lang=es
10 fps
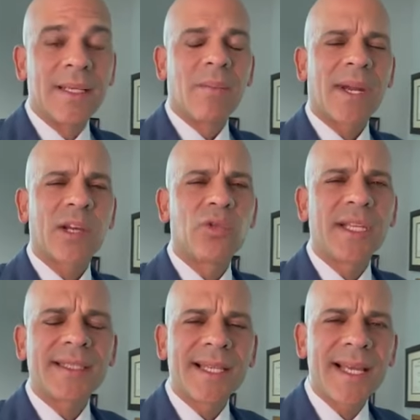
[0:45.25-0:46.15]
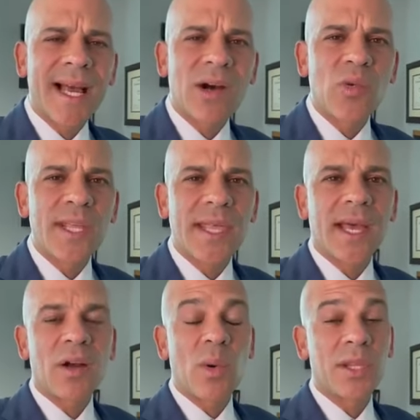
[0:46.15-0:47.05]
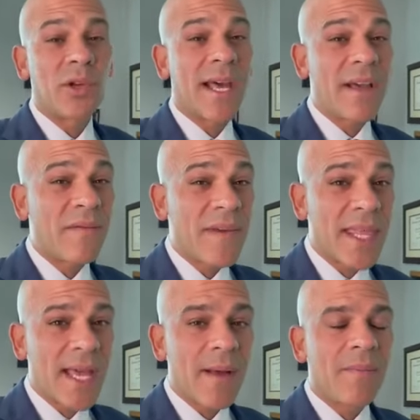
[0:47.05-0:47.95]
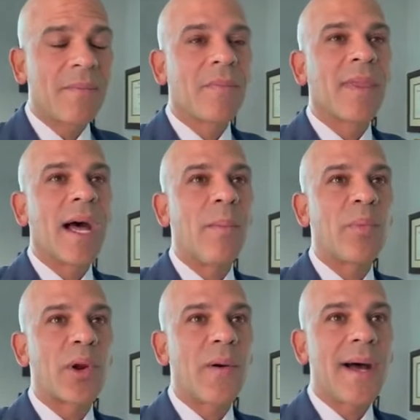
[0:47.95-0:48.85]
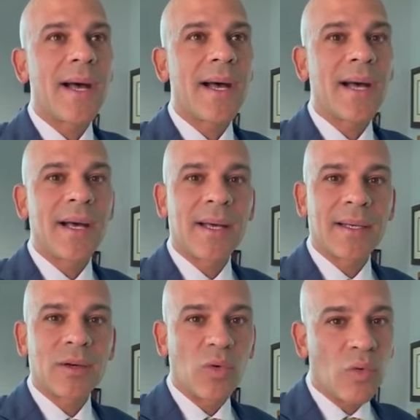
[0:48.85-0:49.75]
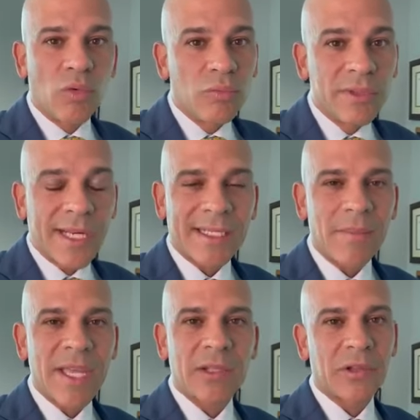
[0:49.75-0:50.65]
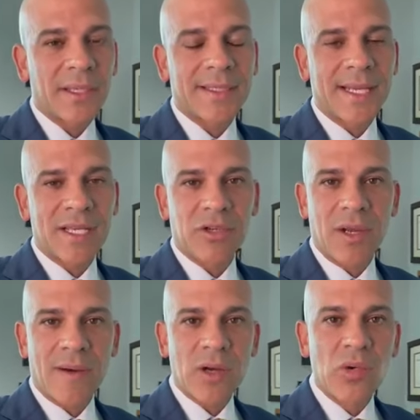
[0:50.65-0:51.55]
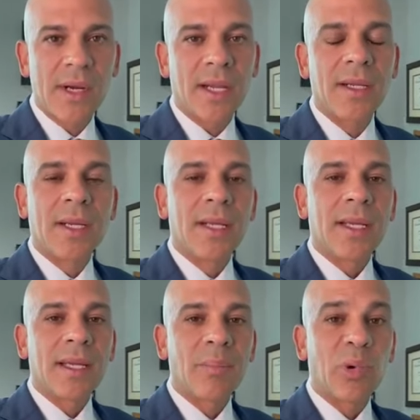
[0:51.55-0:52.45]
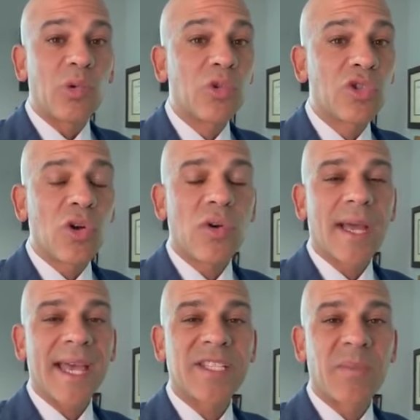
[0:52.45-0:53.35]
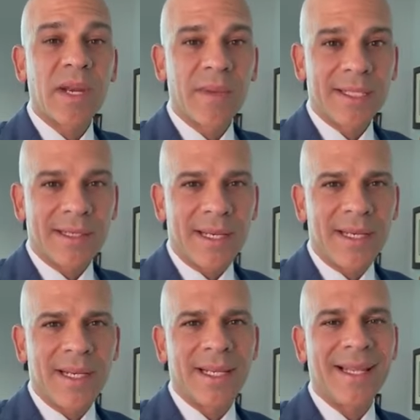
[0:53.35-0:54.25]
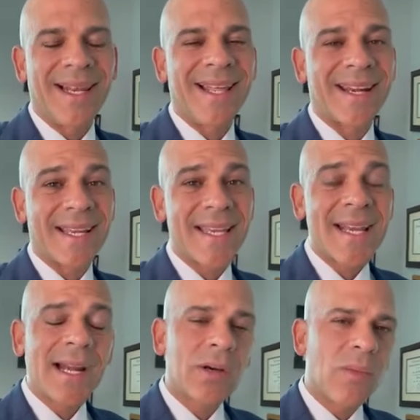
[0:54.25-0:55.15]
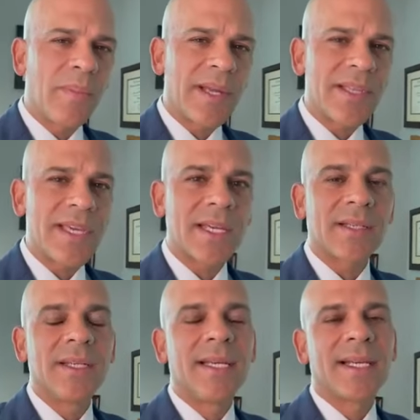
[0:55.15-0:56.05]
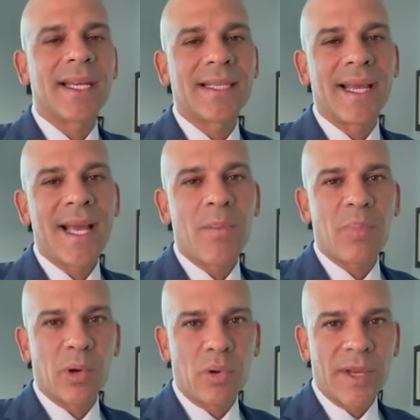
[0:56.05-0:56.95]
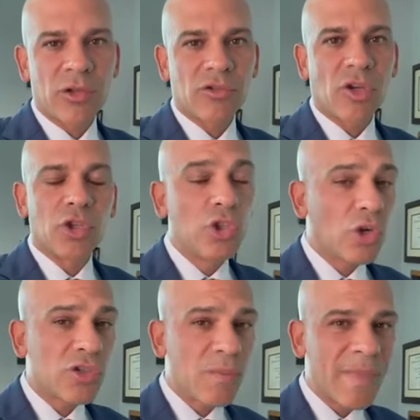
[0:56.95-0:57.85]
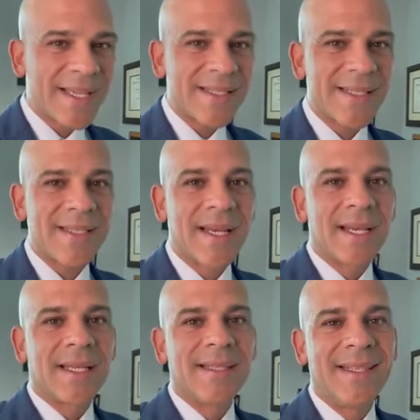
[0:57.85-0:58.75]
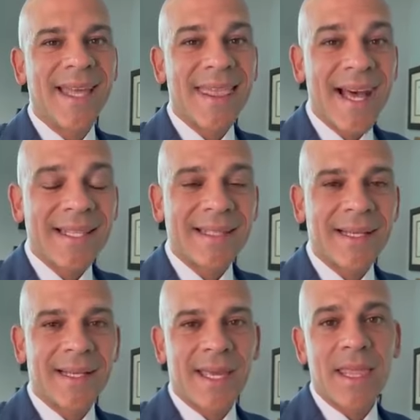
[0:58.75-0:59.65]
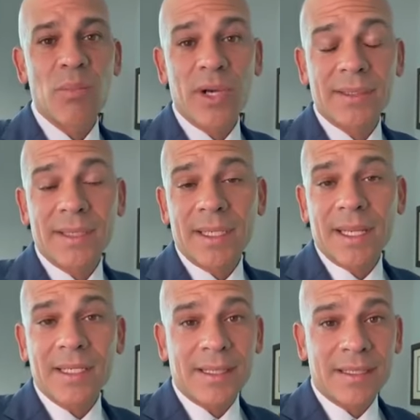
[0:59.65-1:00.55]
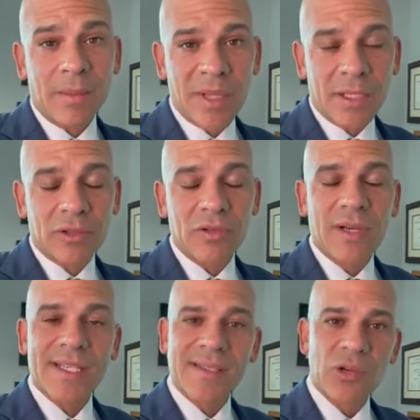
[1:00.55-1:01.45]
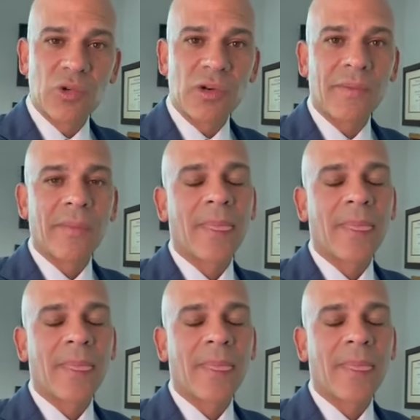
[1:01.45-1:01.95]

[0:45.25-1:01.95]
Para que usted tenga una idea, cuando la FDA aprueba un tratamiento, en este caso la vacuna, eh, por uso experimental, le requiere a la compañía que tenga por lo menos dos meses de data que demuestre que el tratamiento es seguro.